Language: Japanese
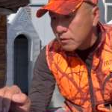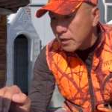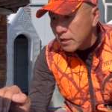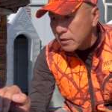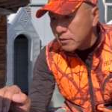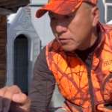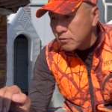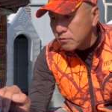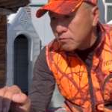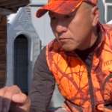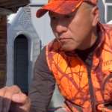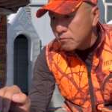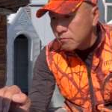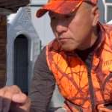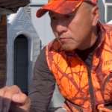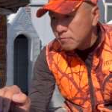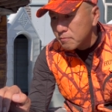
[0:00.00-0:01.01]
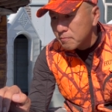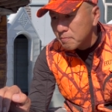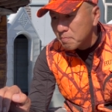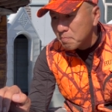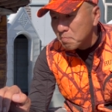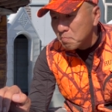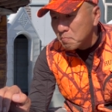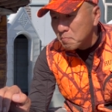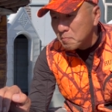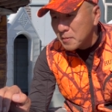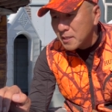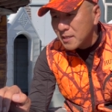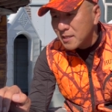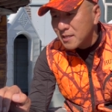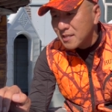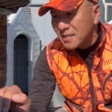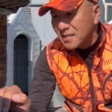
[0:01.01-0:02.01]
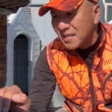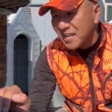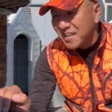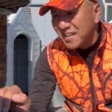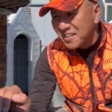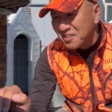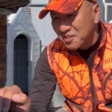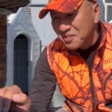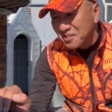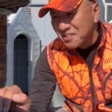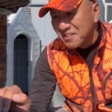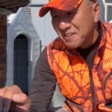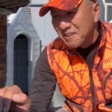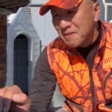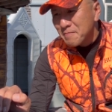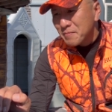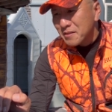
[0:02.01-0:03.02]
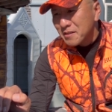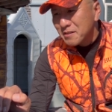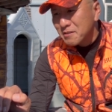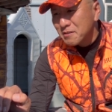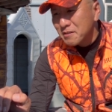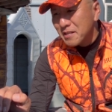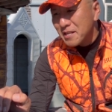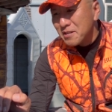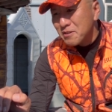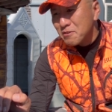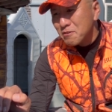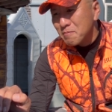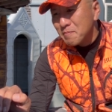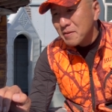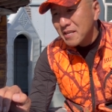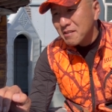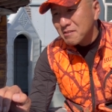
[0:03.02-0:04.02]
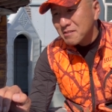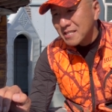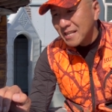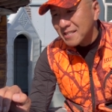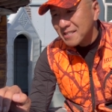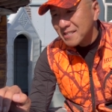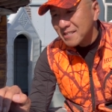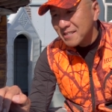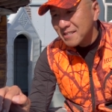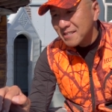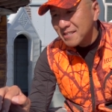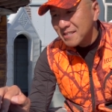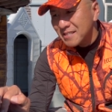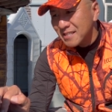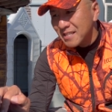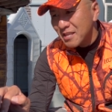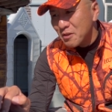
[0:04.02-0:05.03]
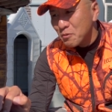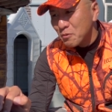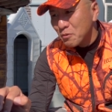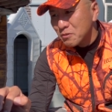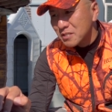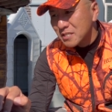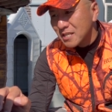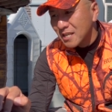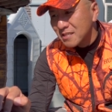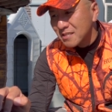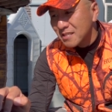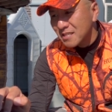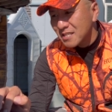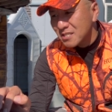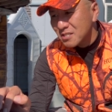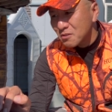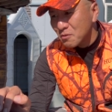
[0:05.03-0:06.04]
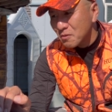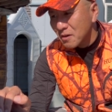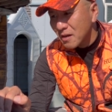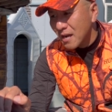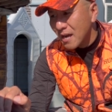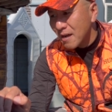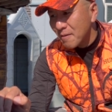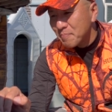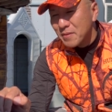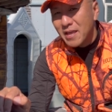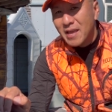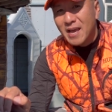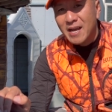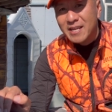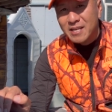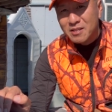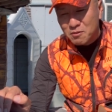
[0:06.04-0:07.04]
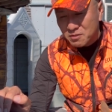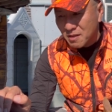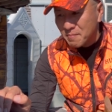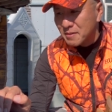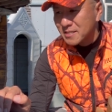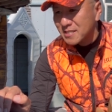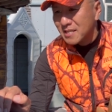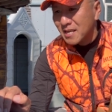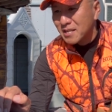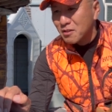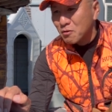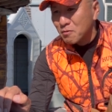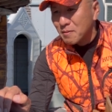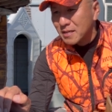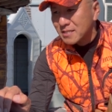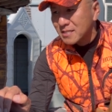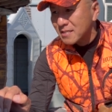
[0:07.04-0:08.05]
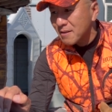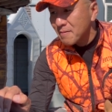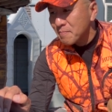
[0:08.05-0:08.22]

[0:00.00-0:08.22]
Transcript: リューミールさん、でよろしかったでしょうか。ありがとうございます。いただいております。